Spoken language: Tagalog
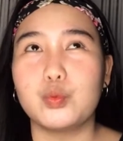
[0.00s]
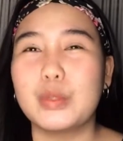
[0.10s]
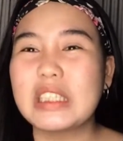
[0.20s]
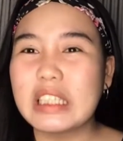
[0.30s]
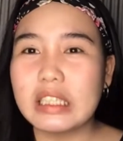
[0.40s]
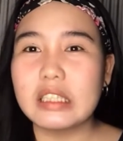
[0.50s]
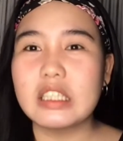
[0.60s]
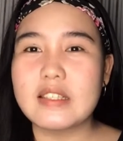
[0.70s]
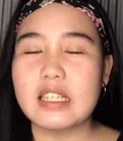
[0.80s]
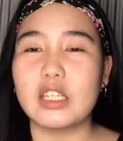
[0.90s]
matagal
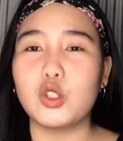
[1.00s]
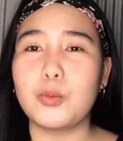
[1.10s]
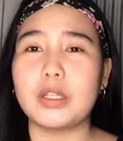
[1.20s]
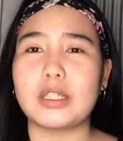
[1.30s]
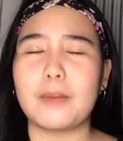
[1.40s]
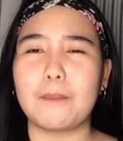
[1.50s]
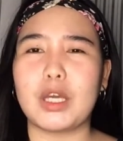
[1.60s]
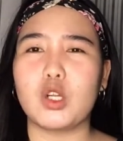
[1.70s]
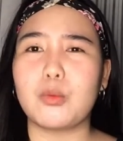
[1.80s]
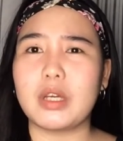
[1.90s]
na sila dumating
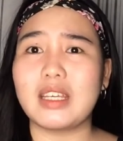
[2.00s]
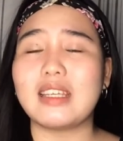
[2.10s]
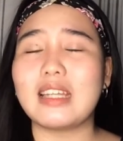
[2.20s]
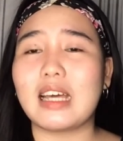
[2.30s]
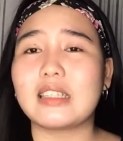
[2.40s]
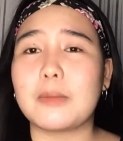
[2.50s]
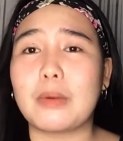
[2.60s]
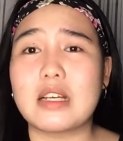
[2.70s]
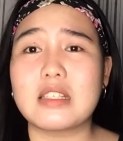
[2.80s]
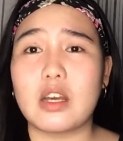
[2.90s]
pero may inaantay
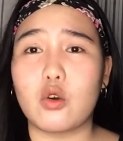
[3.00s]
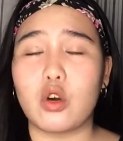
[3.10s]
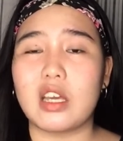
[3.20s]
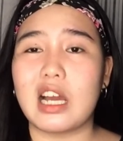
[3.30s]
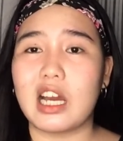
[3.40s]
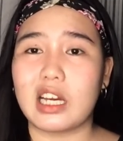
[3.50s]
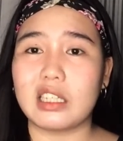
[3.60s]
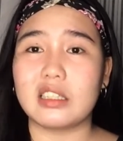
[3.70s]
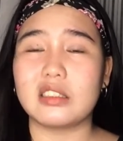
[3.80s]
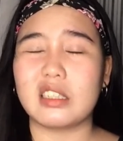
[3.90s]
pa kasi ako kaya
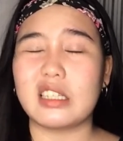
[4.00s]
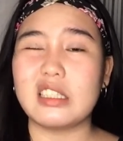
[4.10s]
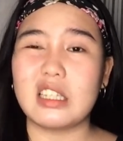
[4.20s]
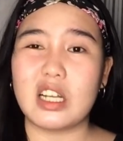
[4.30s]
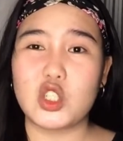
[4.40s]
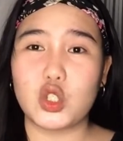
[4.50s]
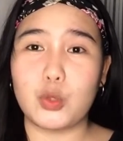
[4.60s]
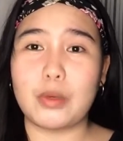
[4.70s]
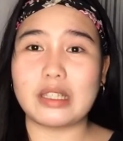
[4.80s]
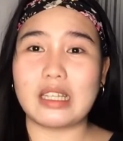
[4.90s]
kanina lang siya
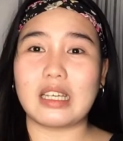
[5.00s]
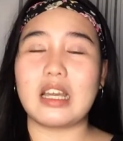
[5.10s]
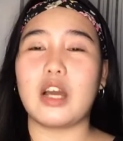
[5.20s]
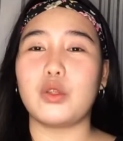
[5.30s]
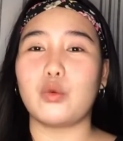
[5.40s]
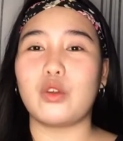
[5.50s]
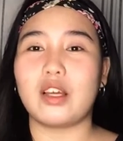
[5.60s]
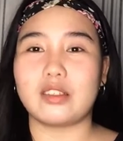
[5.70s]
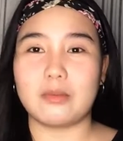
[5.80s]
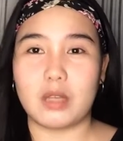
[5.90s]
dumating kaya ngayon ko
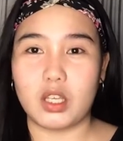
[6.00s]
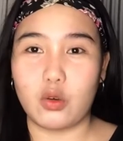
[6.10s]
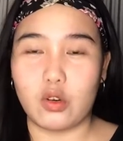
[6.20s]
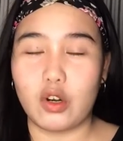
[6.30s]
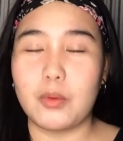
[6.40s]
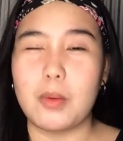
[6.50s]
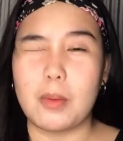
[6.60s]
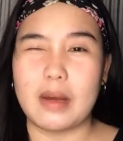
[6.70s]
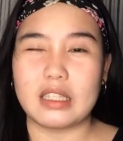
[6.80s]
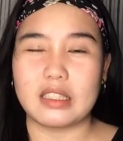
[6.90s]
lang din may haul or
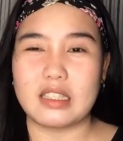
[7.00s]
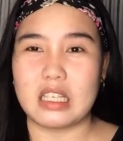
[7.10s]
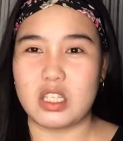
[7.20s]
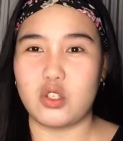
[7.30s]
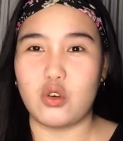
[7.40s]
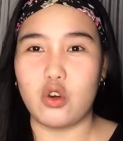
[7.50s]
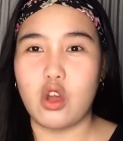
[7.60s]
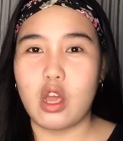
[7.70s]
mapapakita sa inyo.